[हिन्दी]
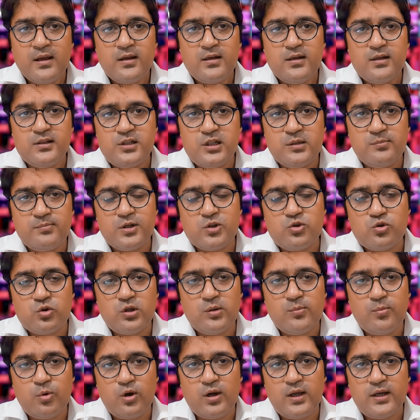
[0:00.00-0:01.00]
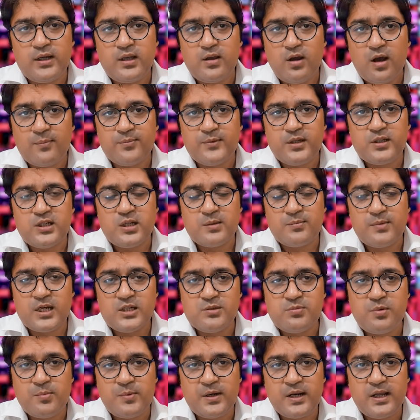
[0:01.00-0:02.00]
जिन बच्चों ने बोला कि हमने
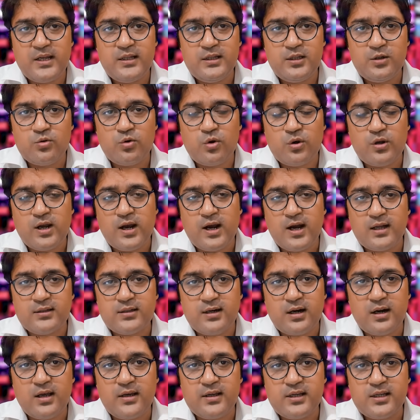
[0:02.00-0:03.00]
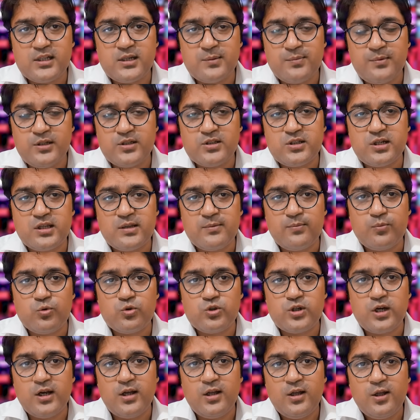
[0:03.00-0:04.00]
जन्माष्टमी मनाई थी उन्होंने हाथ खड़ा किया जब टीचर ने
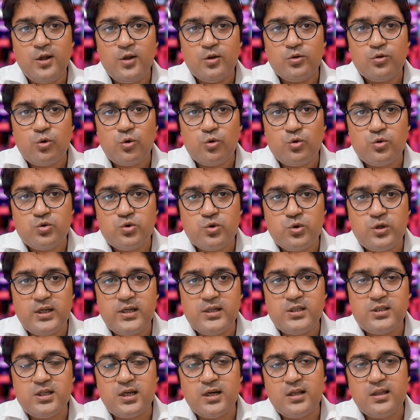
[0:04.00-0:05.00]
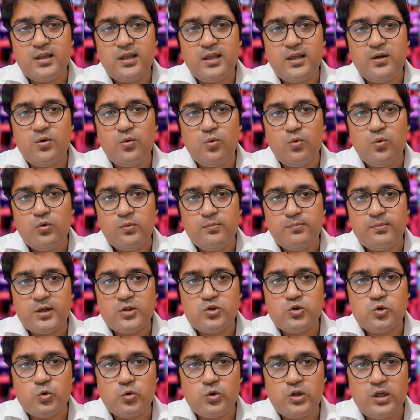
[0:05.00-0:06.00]
पूछा तो टीचर ने उन
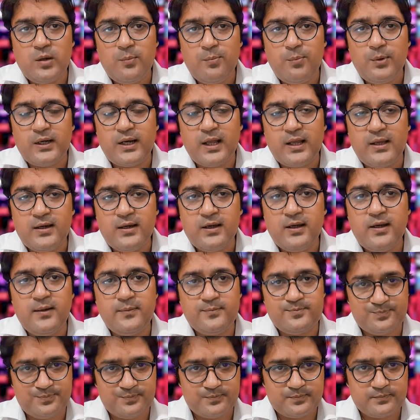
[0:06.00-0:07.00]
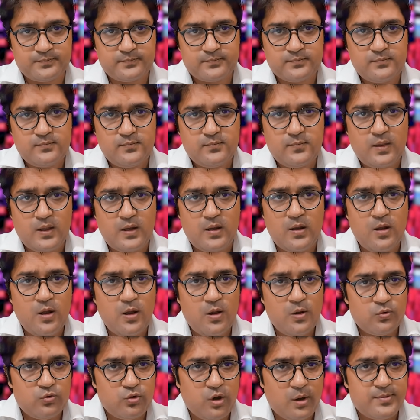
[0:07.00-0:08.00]
बच्चों की पिटाई करी
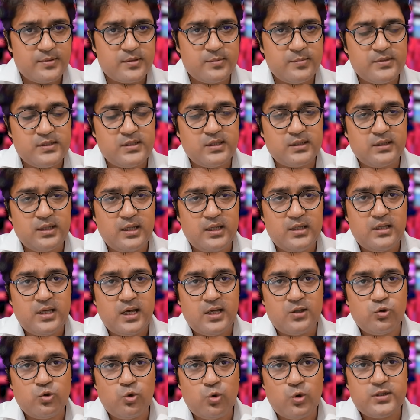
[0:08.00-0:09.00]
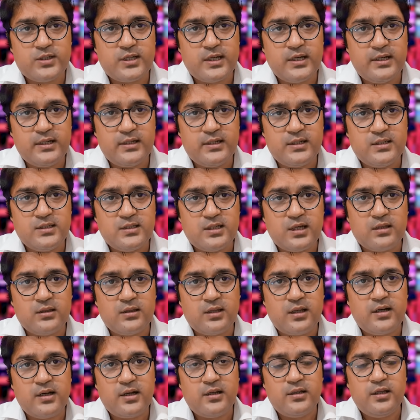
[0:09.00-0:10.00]
तो आप समझ सकते हैं कि आज 2021 के
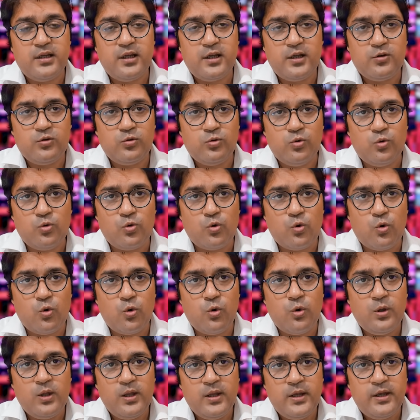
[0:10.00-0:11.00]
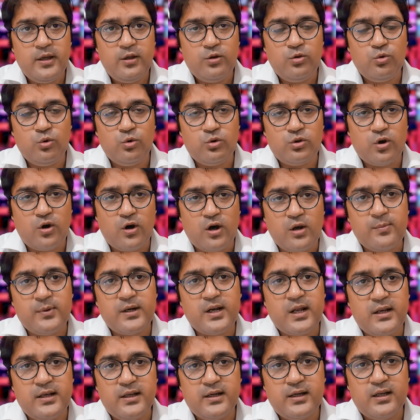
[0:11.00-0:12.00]
अंदर यदि हिंदू को हिंदू त्यौहार
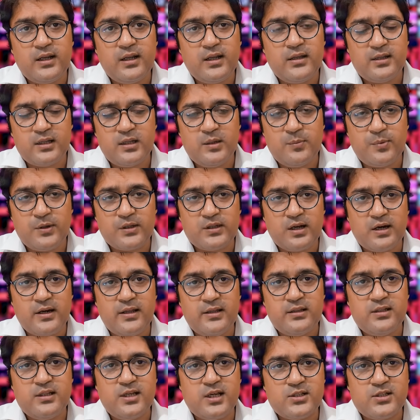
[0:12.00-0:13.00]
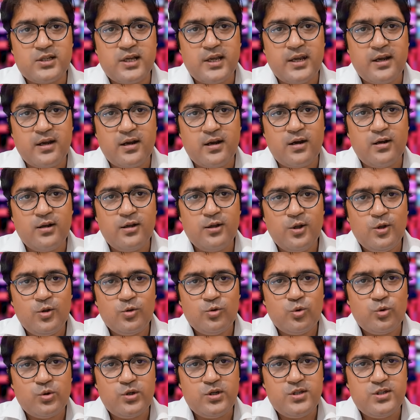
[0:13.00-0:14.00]
मनाने के लिए यदि प्रताड़ित किया जाएगा
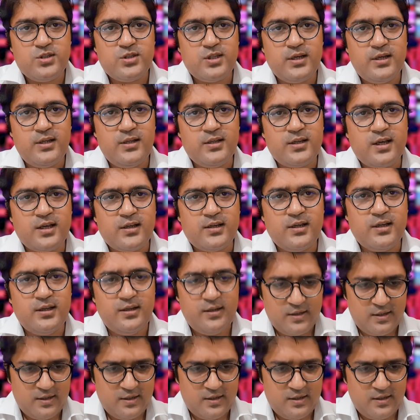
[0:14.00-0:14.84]
तो किस तरीके की